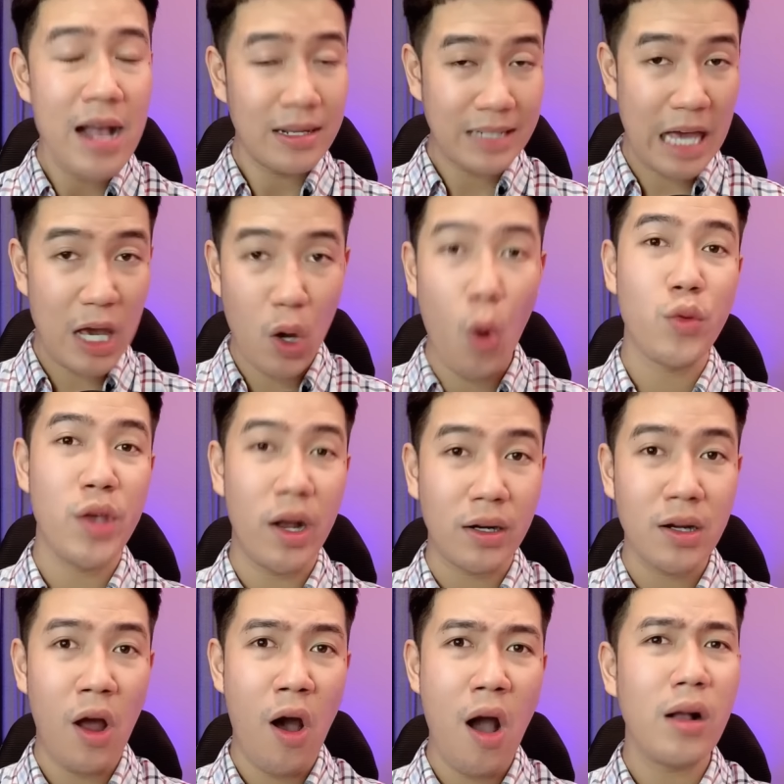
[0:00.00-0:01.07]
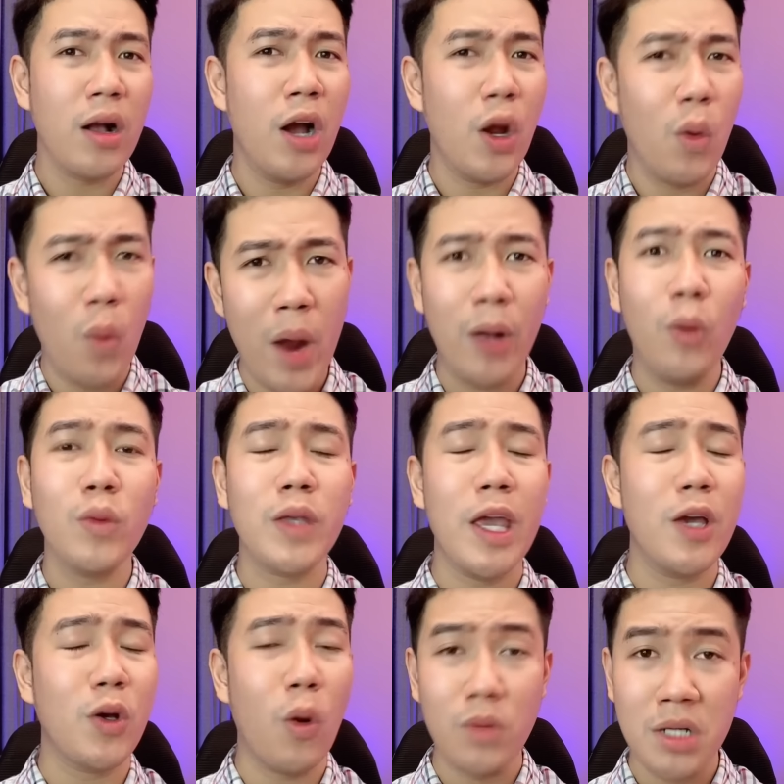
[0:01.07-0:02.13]
Cái khu vực đó người quen của chị
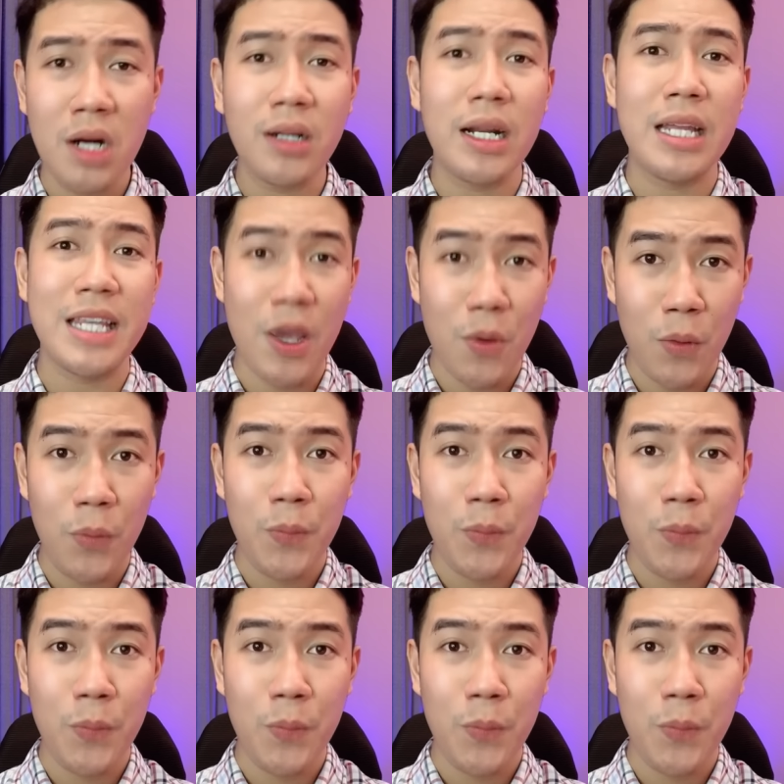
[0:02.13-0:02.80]
cũng rất là nhiều.